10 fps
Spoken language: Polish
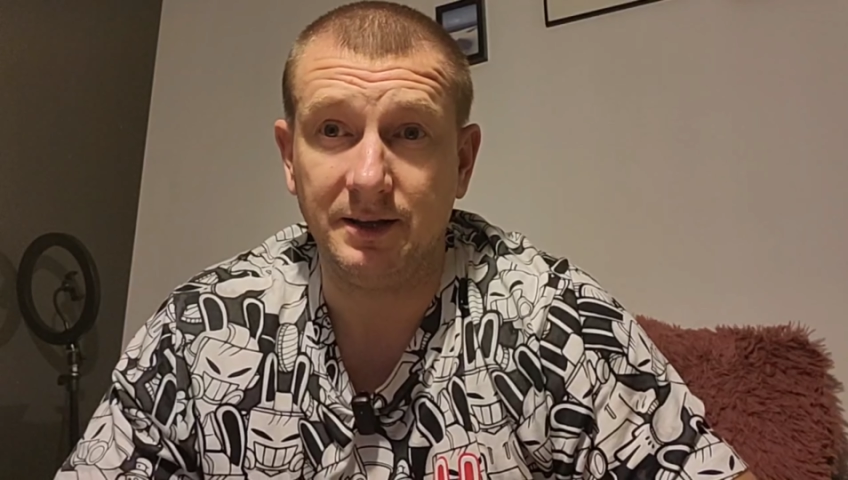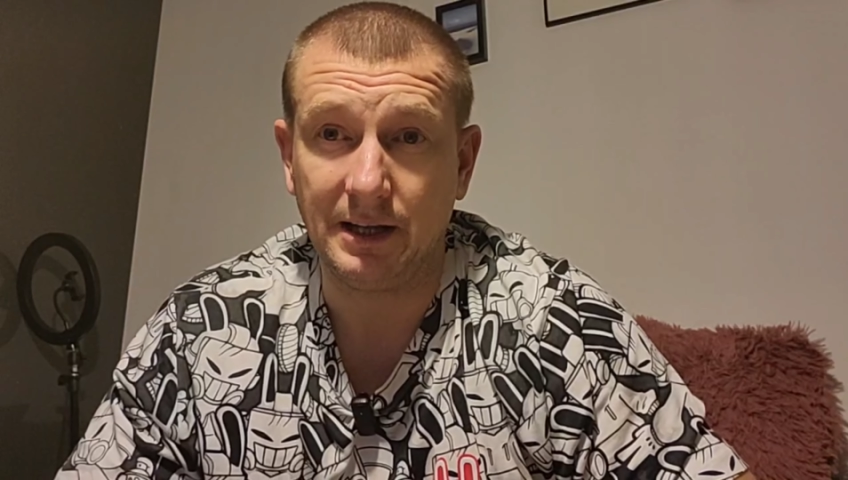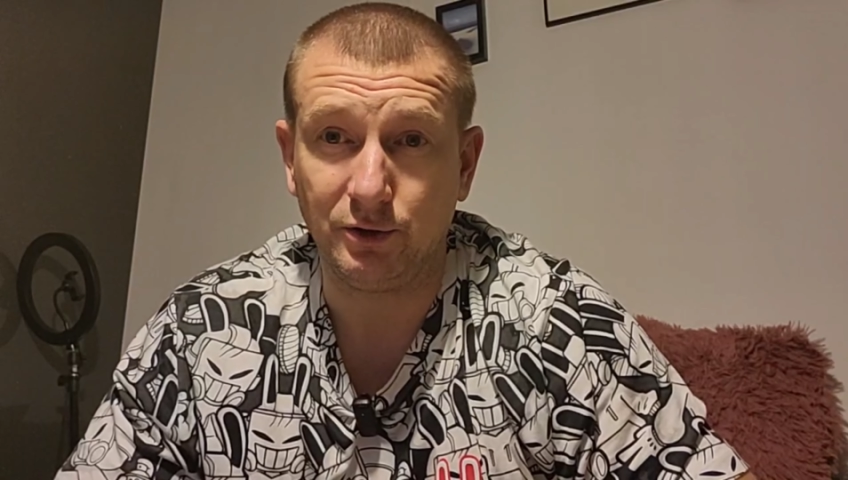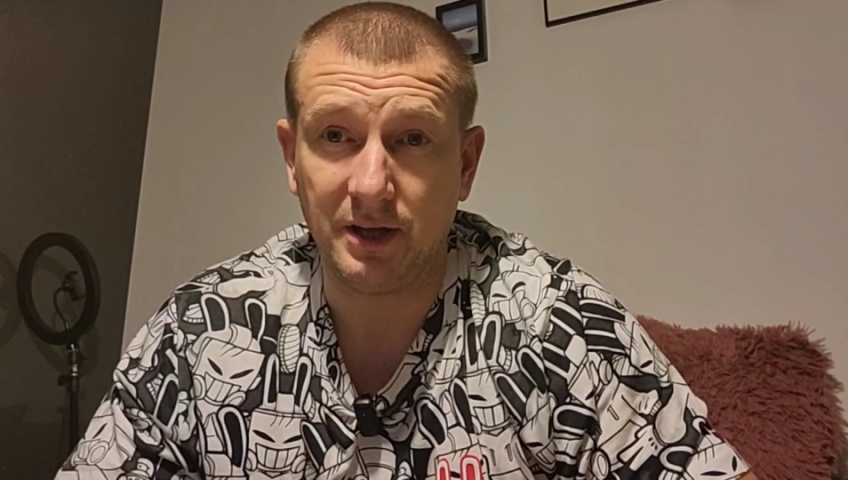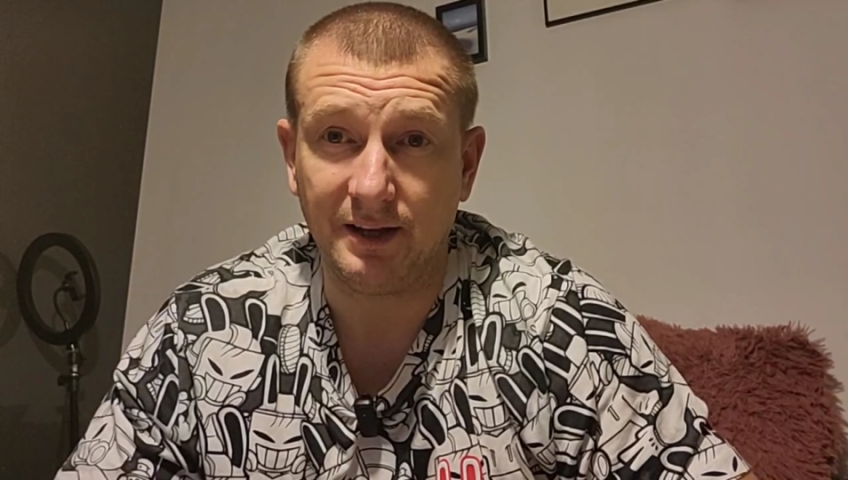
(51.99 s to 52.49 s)

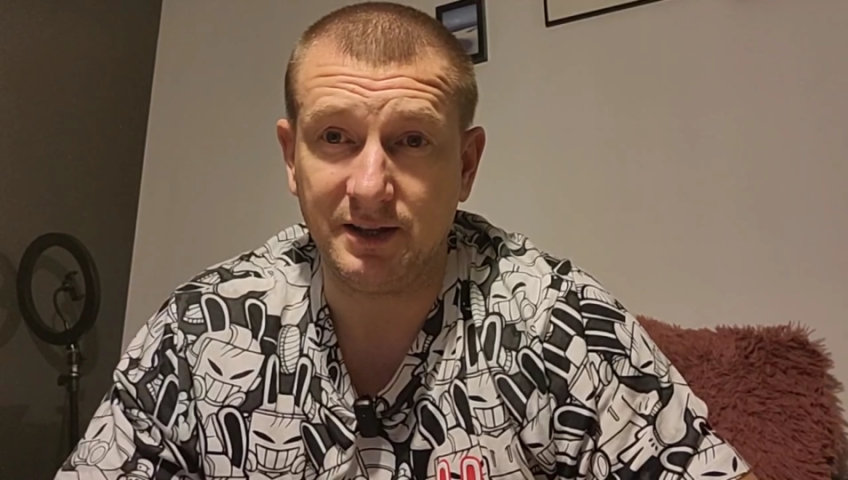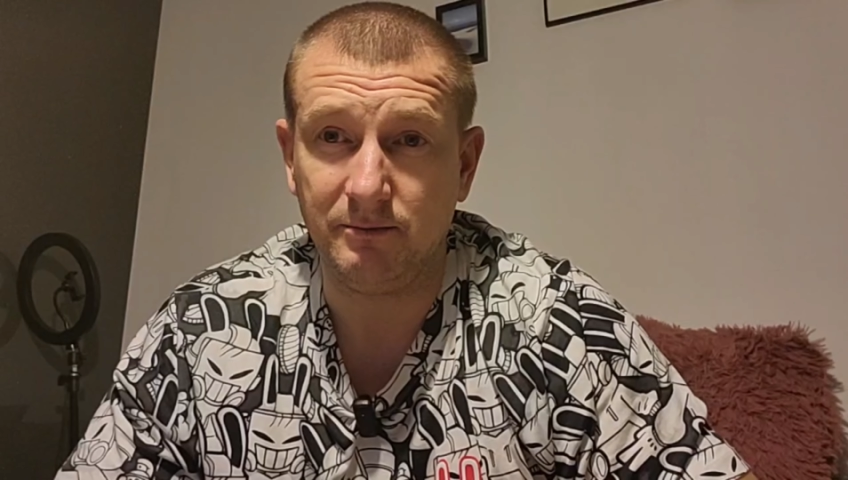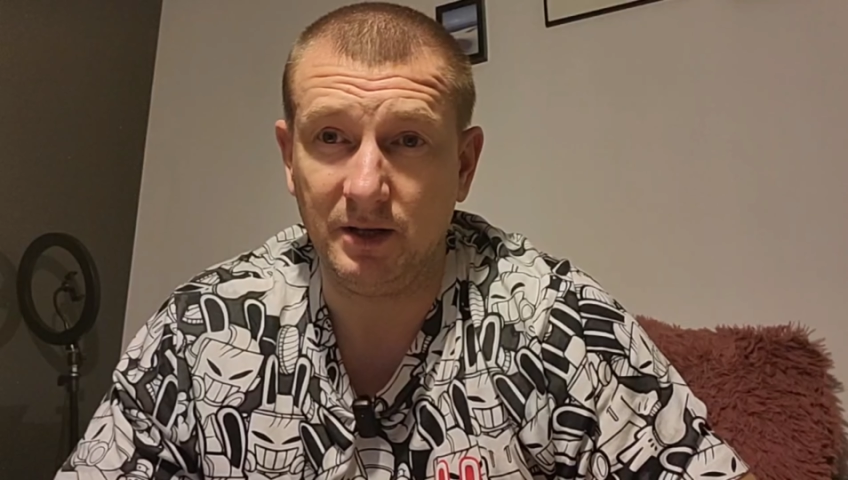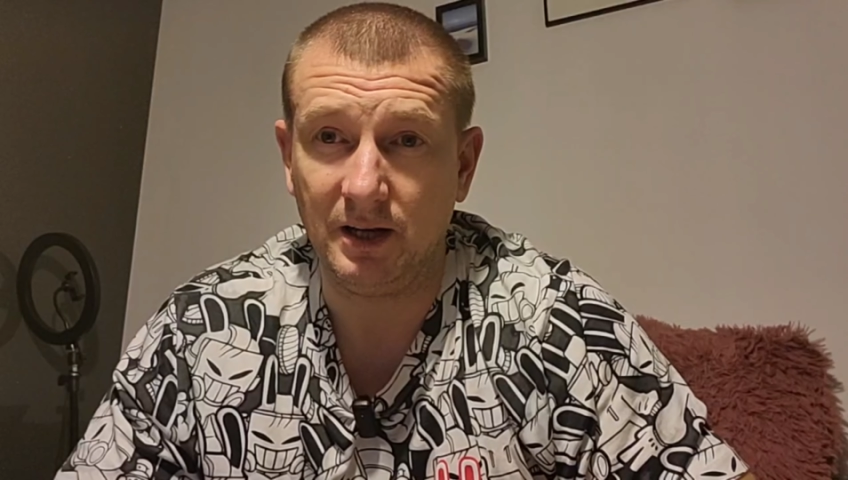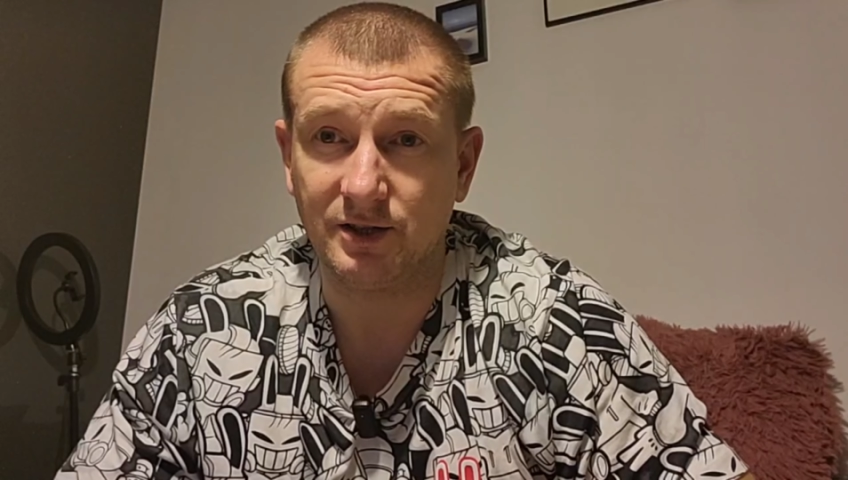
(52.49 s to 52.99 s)
na
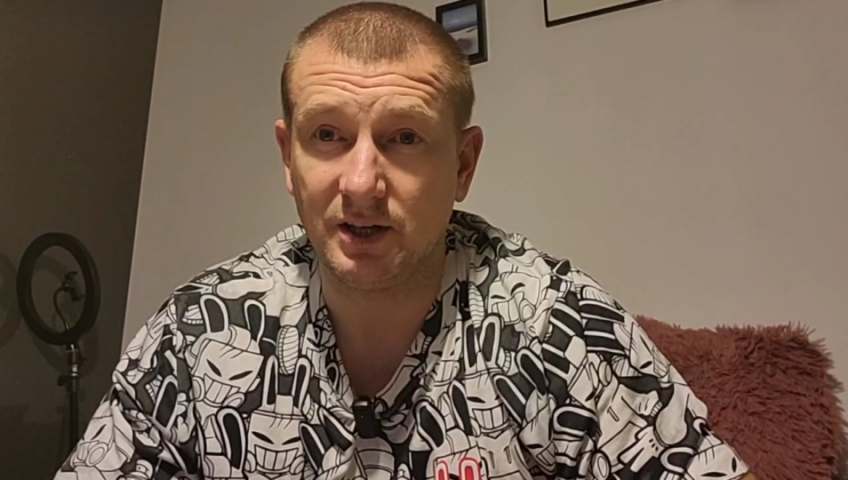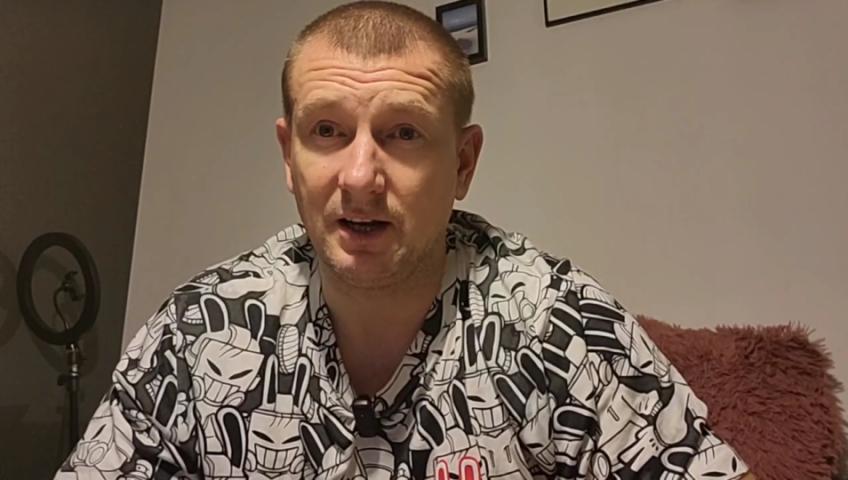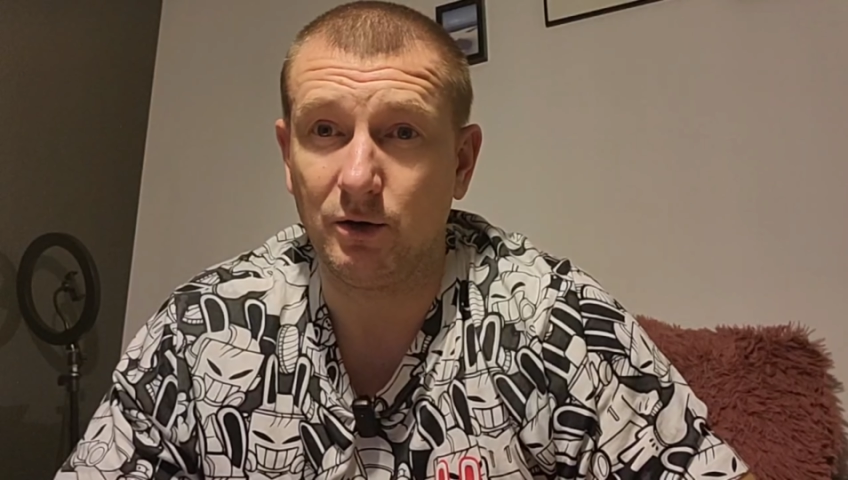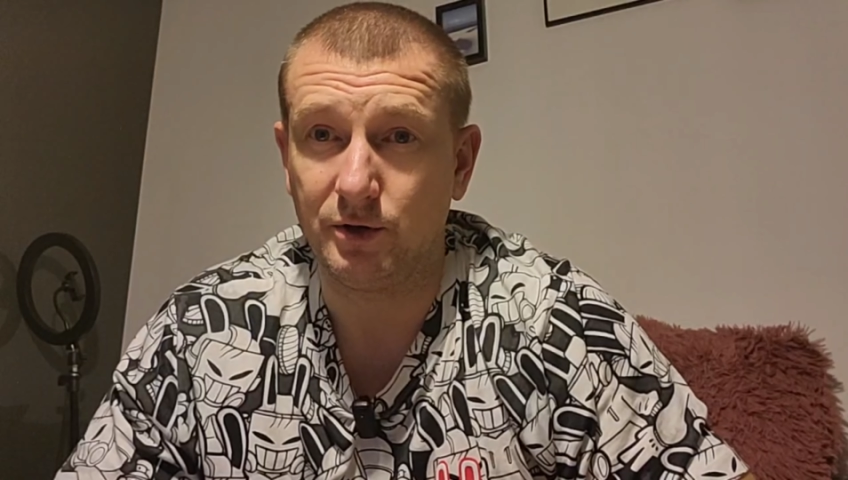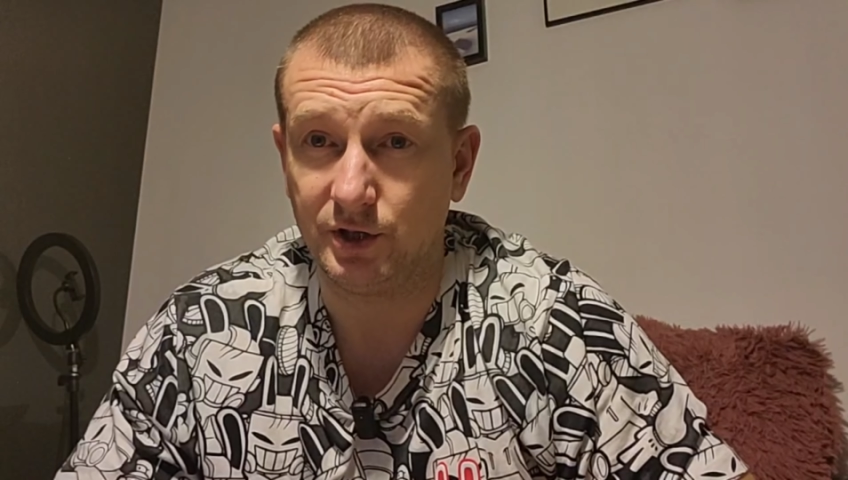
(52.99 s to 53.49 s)
dodatnim bilansie
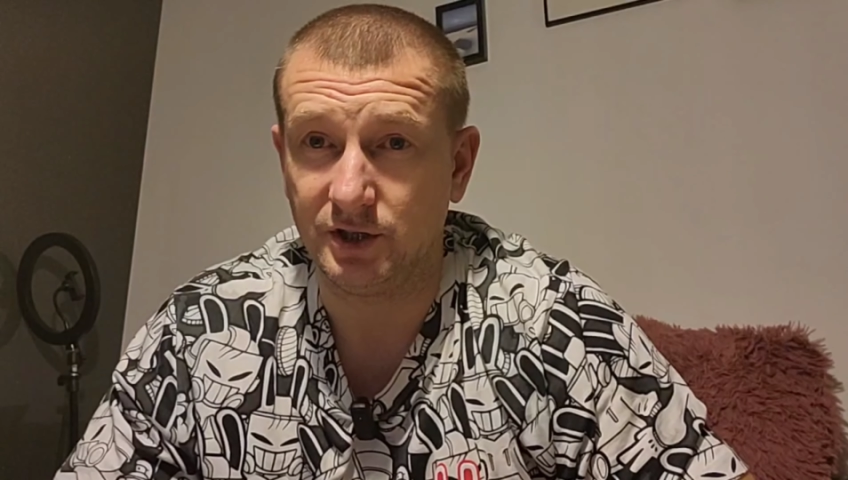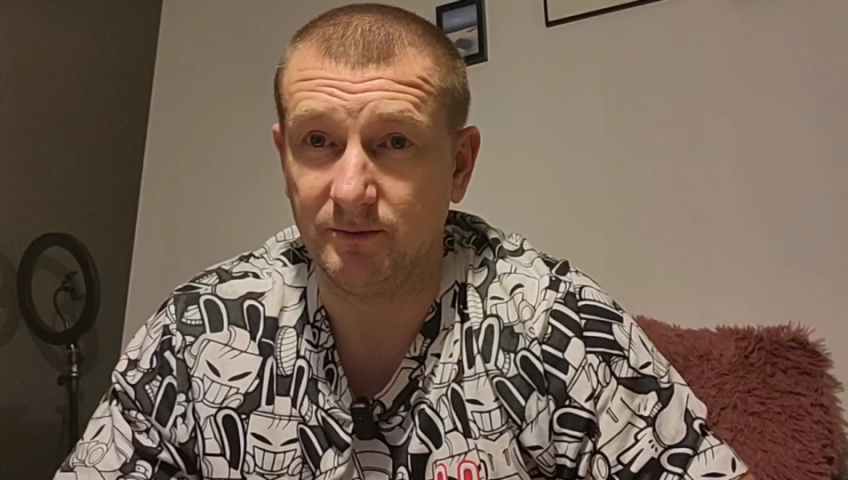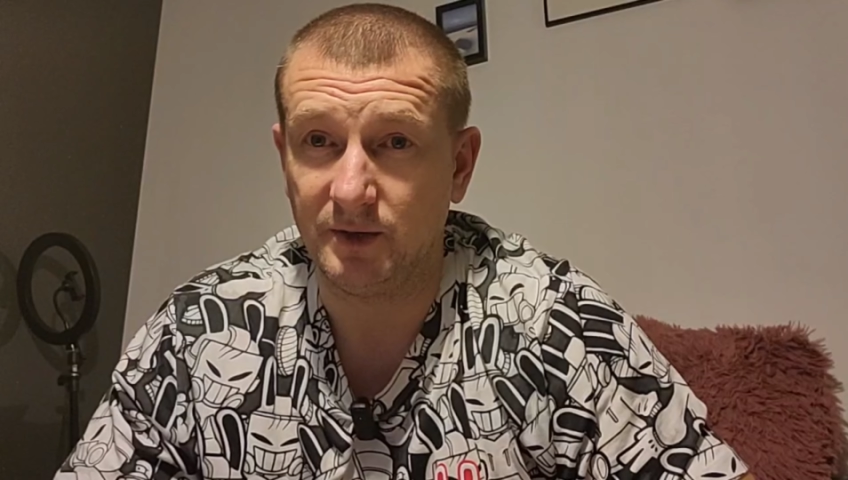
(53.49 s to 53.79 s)
kalorycznym